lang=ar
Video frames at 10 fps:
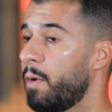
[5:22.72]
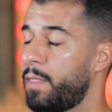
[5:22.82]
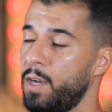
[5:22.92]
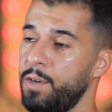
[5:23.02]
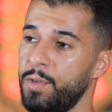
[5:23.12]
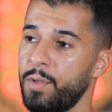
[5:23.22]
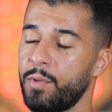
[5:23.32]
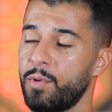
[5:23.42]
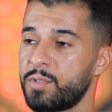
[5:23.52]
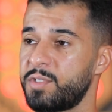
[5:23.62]
مثلا
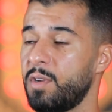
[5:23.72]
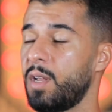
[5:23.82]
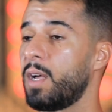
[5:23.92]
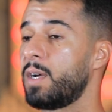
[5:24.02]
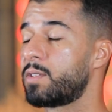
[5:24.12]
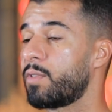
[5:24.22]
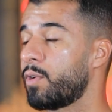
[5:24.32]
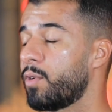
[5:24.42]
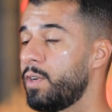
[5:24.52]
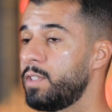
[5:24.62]
ظهور السلالايت
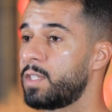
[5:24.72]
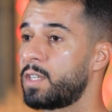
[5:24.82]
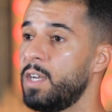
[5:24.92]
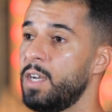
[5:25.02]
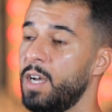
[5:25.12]
ظهور عندك